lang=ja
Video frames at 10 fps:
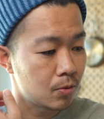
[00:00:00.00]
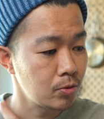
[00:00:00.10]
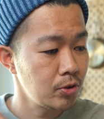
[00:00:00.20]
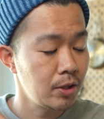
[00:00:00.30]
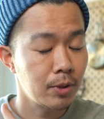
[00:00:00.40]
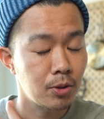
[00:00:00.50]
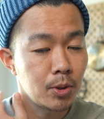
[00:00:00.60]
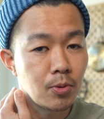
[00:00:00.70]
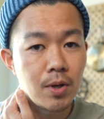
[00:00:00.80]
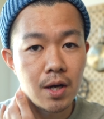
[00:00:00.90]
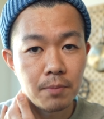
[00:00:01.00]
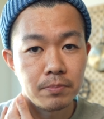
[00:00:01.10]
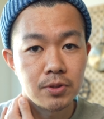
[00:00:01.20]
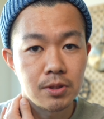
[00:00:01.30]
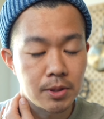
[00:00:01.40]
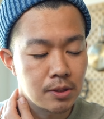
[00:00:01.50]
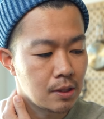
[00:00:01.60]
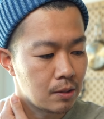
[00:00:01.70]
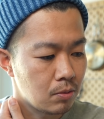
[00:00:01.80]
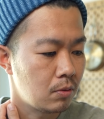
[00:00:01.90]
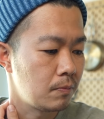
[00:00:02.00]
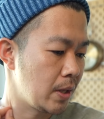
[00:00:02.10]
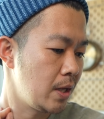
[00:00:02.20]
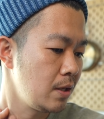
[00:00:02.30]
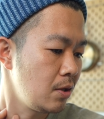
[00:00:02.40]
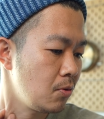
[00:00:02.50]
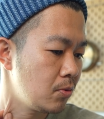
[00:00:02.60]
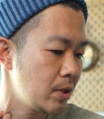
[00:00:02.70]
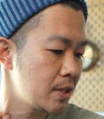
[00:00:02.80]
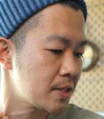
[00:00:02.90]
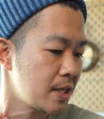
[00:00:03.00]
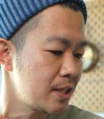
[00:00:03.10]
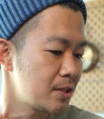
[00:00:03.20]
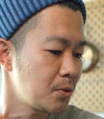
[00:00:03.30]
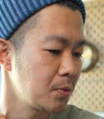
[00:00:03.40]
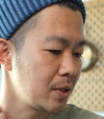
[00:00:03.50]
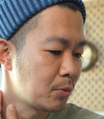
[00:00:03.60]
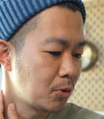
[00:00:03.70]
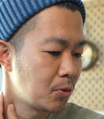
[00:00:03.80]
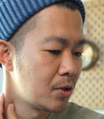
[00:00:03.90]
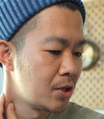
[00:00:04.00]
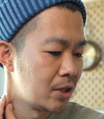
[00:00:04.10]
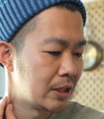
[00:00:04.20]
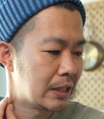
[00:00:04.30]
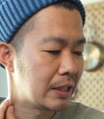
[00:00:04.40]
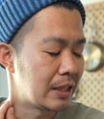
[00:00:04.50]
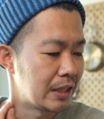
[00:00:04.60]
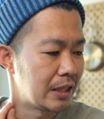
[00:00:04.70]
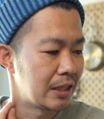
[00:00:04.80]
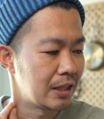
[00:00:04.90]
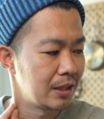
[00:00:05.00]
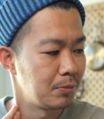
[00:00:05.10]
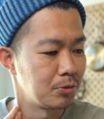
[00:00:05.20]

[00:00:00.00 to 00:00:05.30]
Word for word: 購入品まとめ動画アップしますけど、減量で使えそうなものだったり、